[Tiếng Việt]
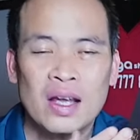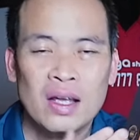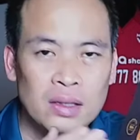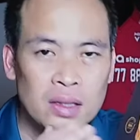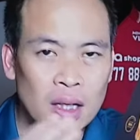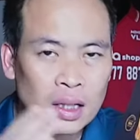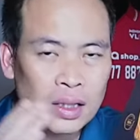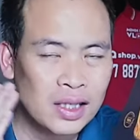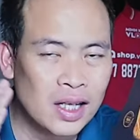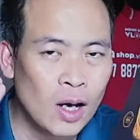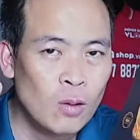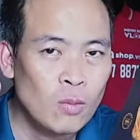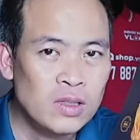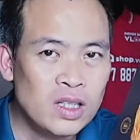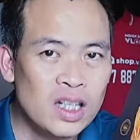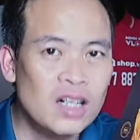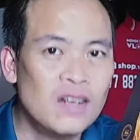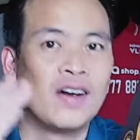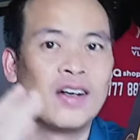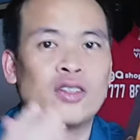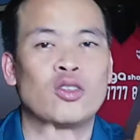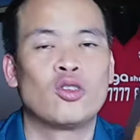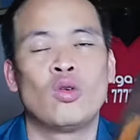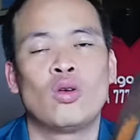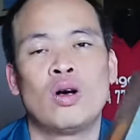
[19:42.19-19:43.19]
tấn công như
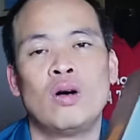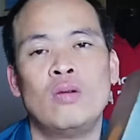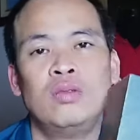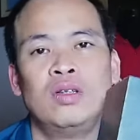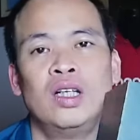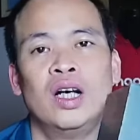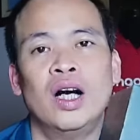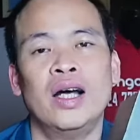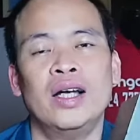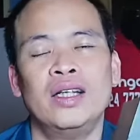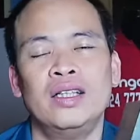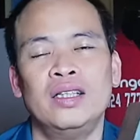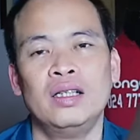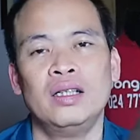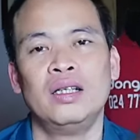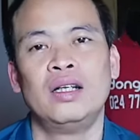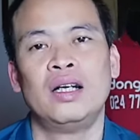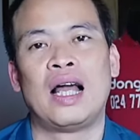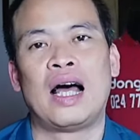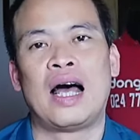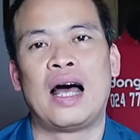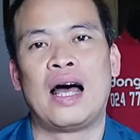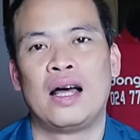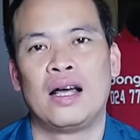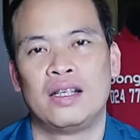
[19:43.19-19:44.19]
vào chỗ không người như
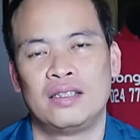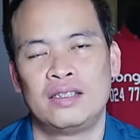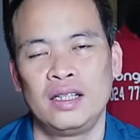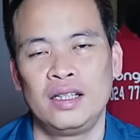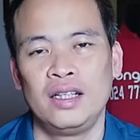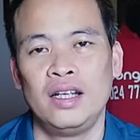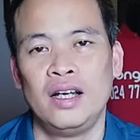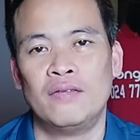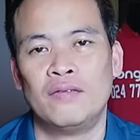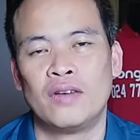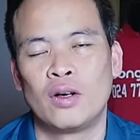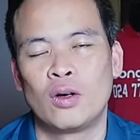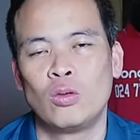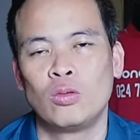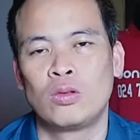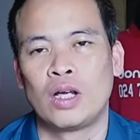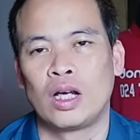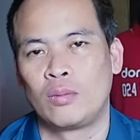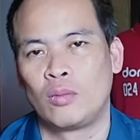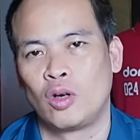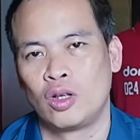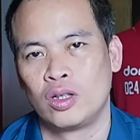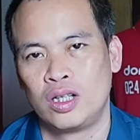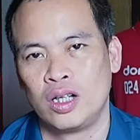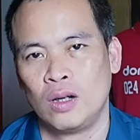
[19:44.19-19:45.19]
là dứt điểm và khung
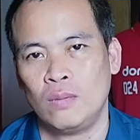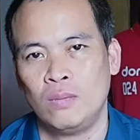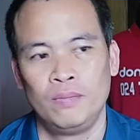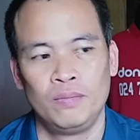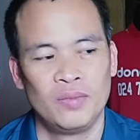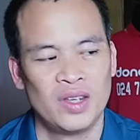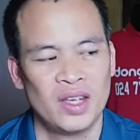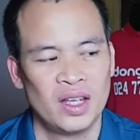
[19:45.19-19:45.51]
thành bỏ chấm.